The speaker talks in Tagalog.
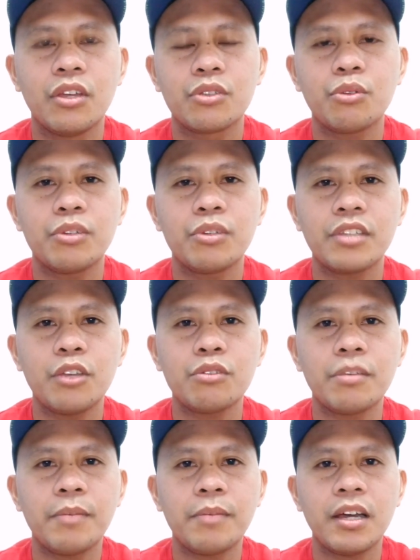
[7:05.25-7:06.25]
So, isa yon
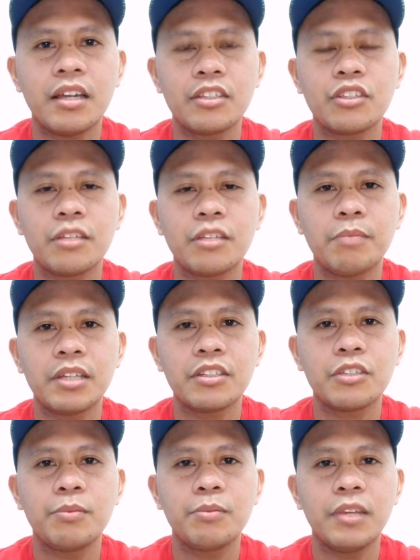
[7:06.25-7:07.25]
sa mga
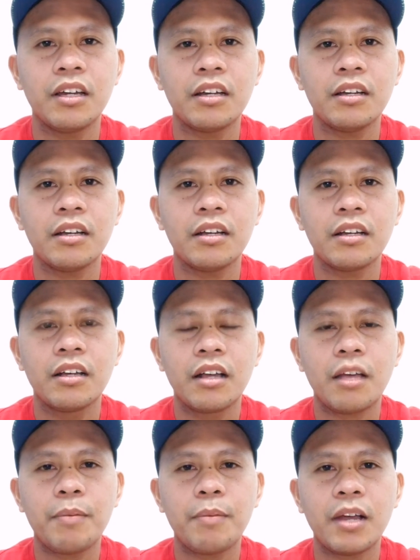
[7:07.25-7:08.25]
disadvantage bilang
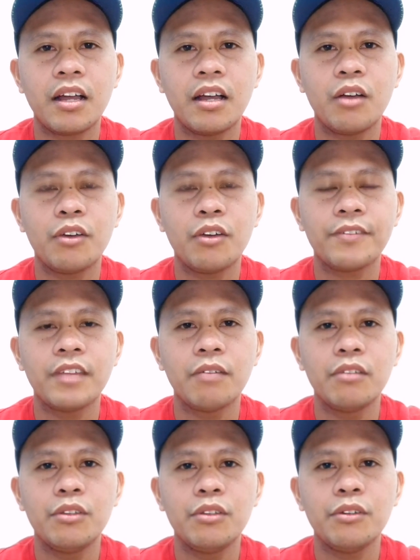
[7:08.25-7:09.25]
kapag uh, ah,
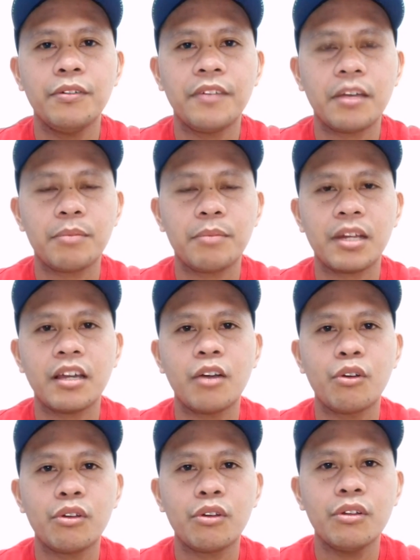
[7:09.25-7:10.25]
OFW, farmer ka,
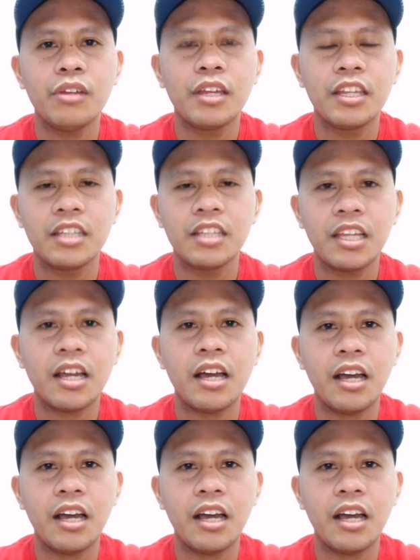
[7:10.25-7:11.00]
or hindi ka